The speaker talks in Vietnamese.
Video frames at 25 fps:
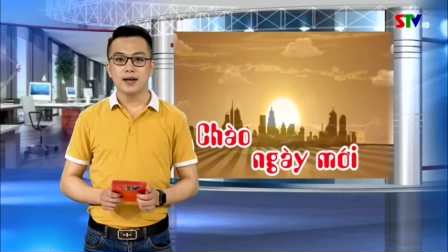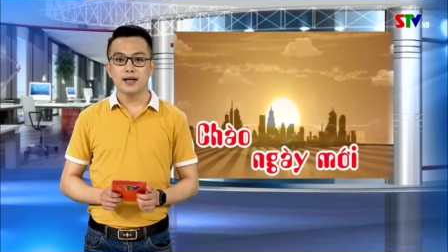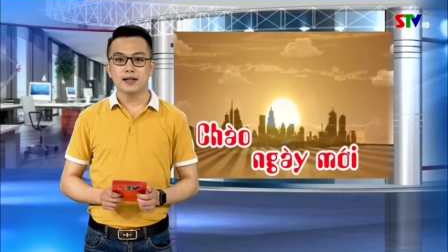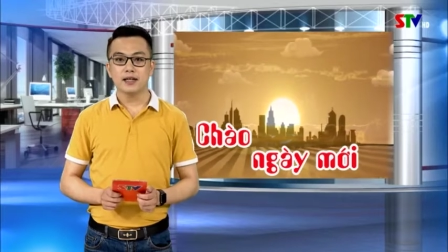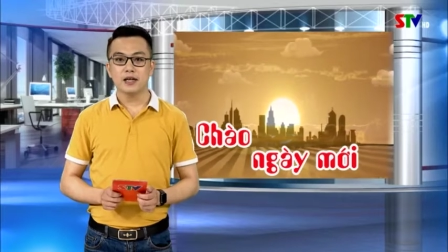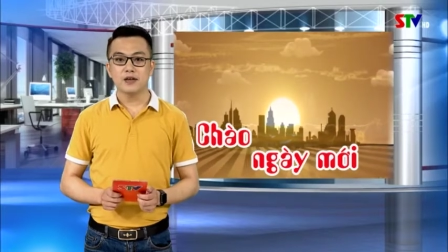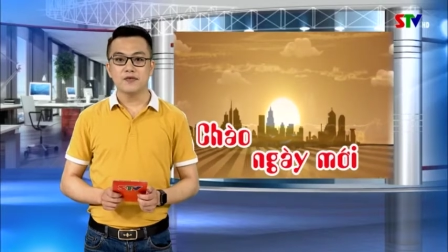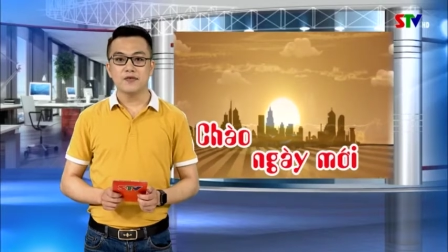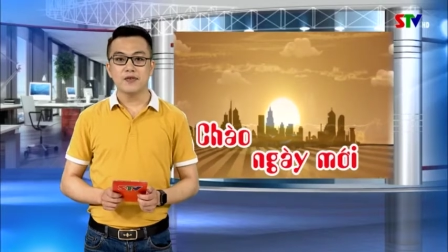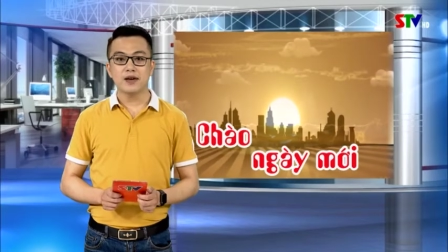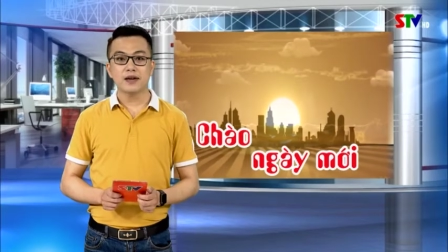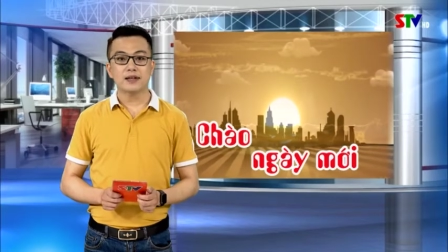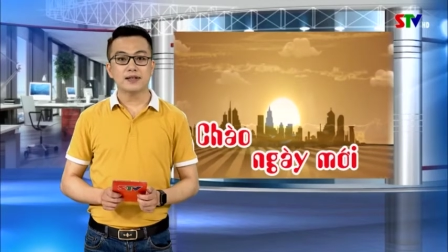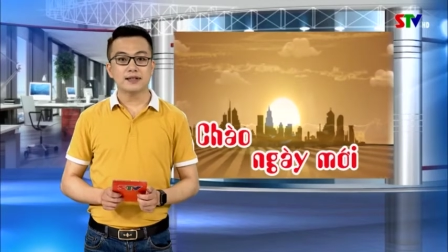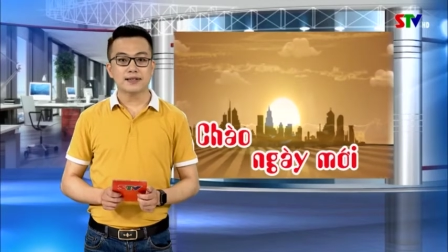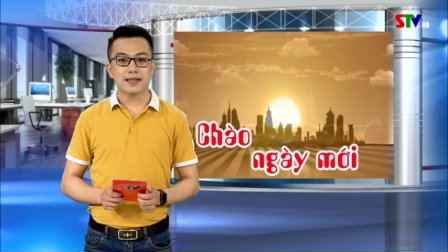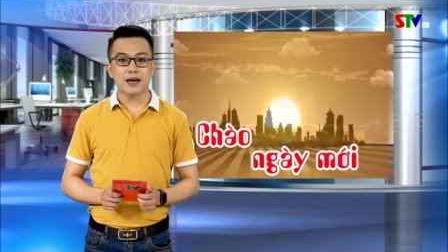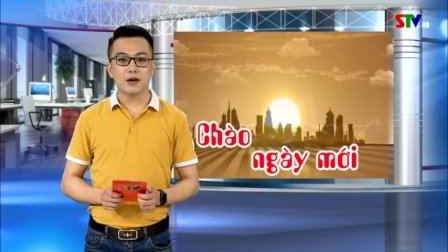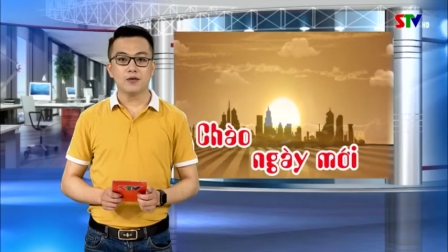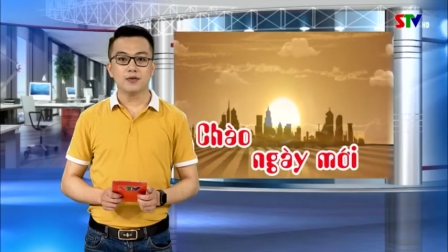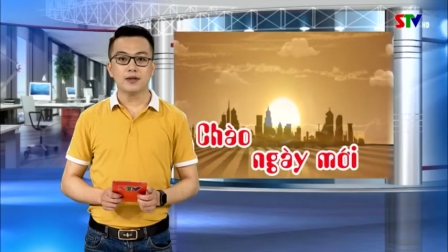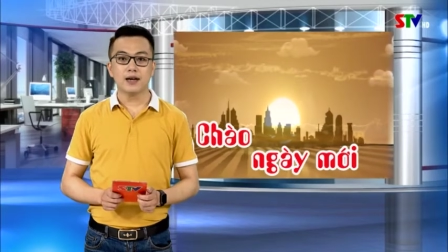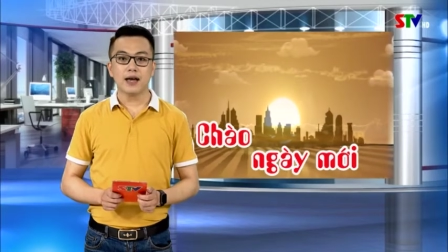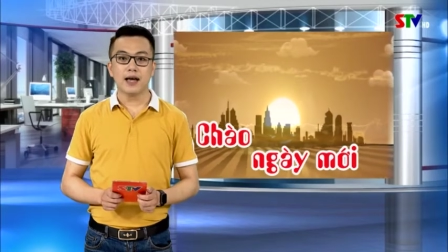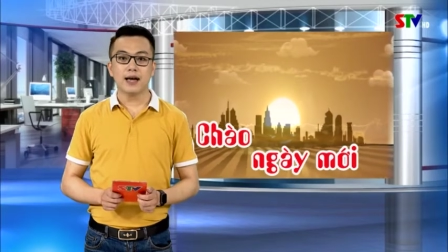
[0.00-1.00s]
thì việc
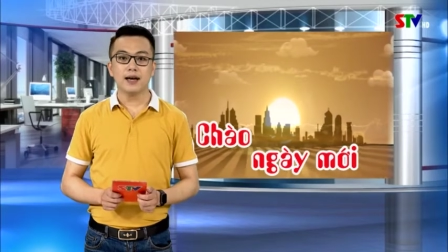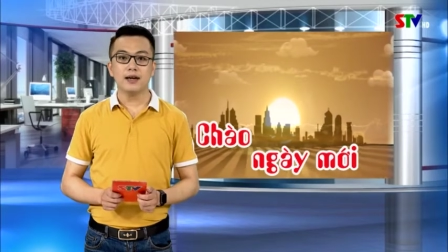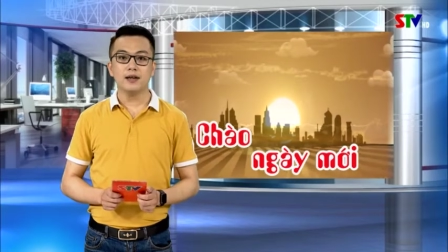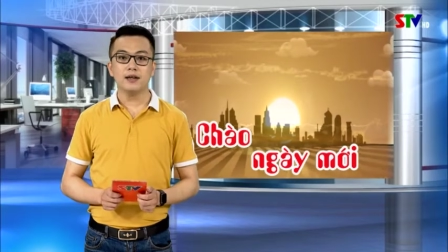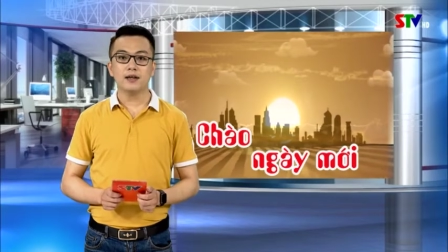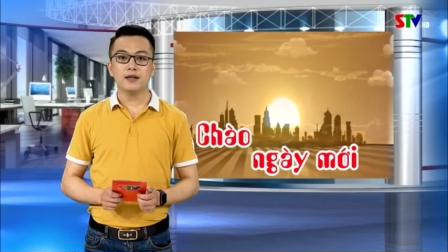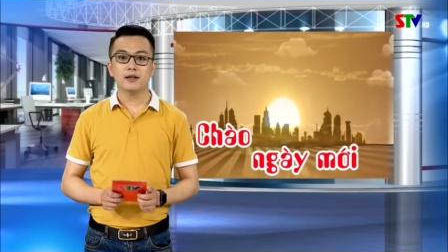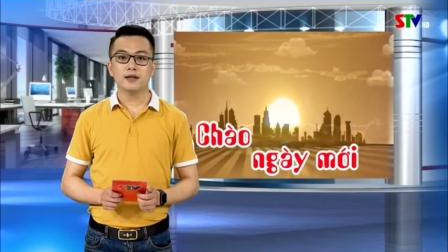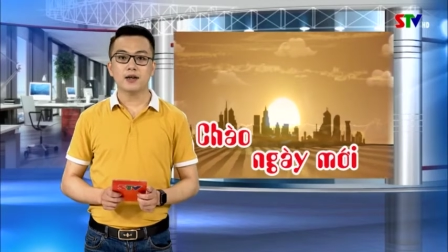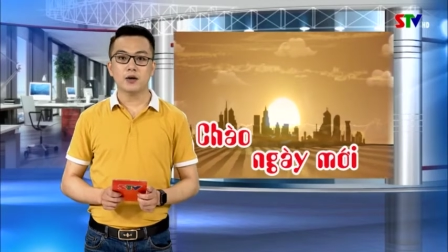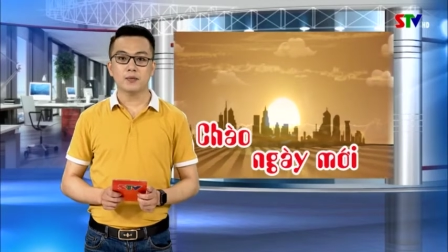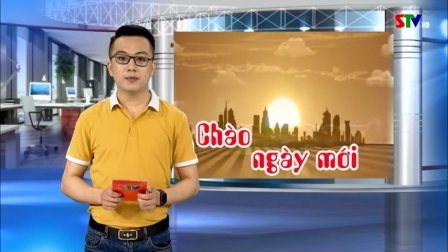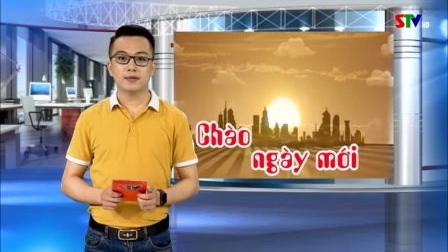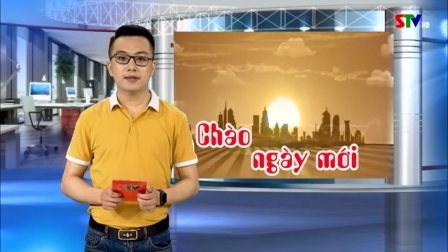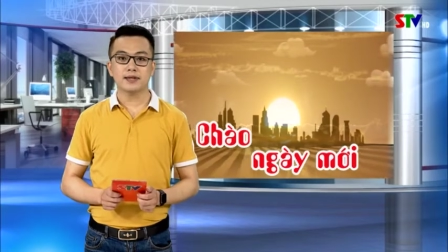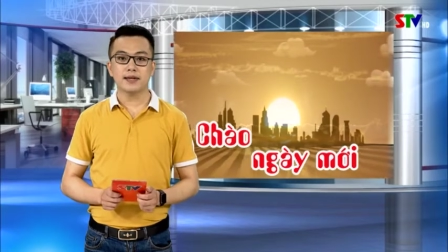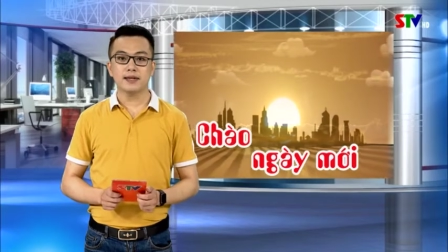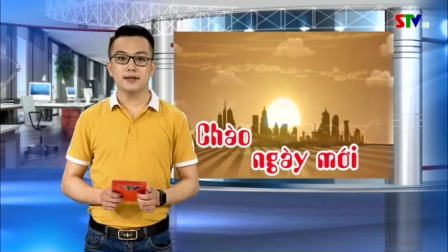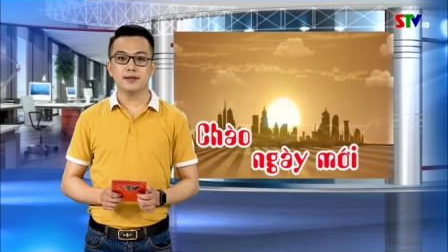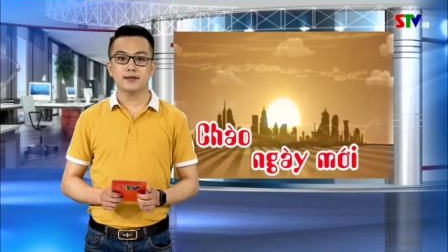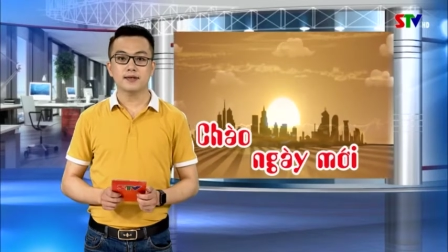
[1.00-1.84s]
sao lãng, đọc sách